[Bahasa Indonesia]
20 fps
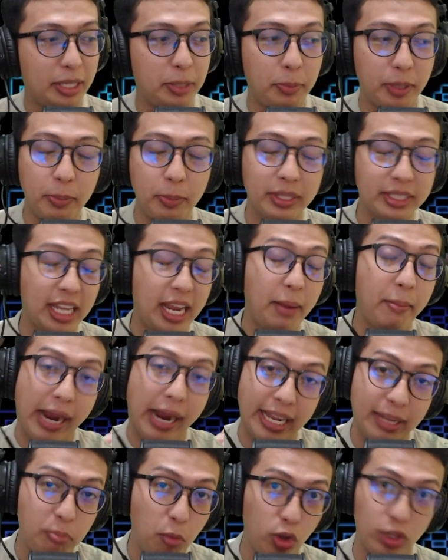tiba-tiba saya
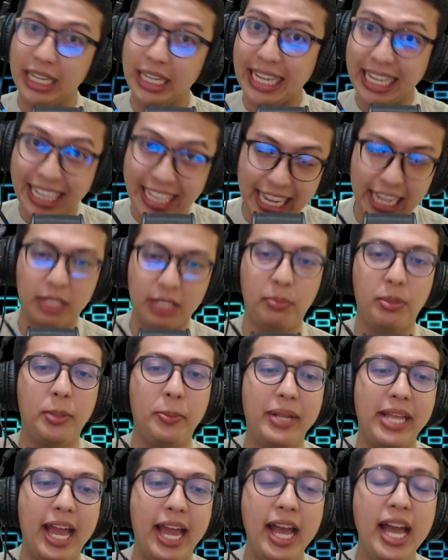main mod ini ya
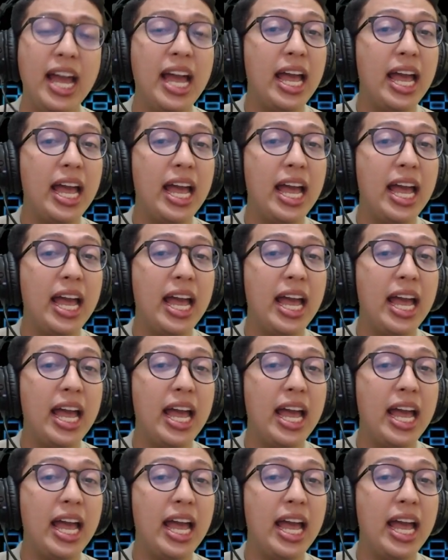teman-teman ya?